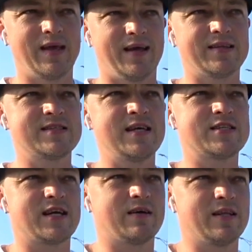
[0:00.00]
Это,
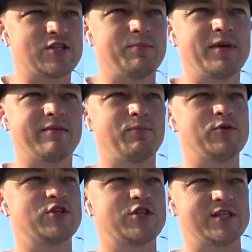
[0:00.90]
знаете, как наше первое
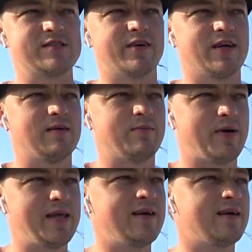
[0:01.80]
путешествие, когда мы
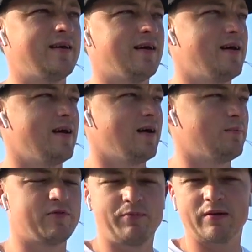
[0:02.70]
поехали,
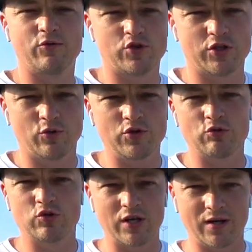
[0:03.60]
мы в первую же ночь
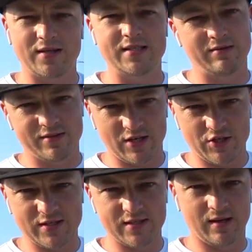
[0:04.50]
уже хотели
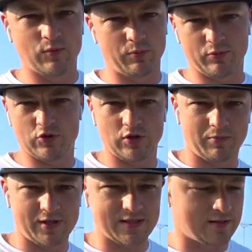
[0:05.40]
возвращаться домой, потому что нам
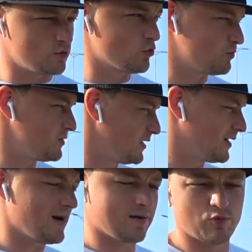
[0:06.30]
казалось, господи,
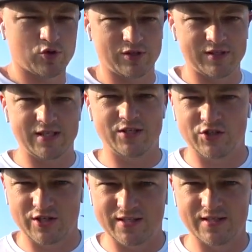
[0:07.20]
как можно здесь
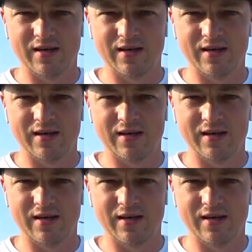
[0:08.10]
жить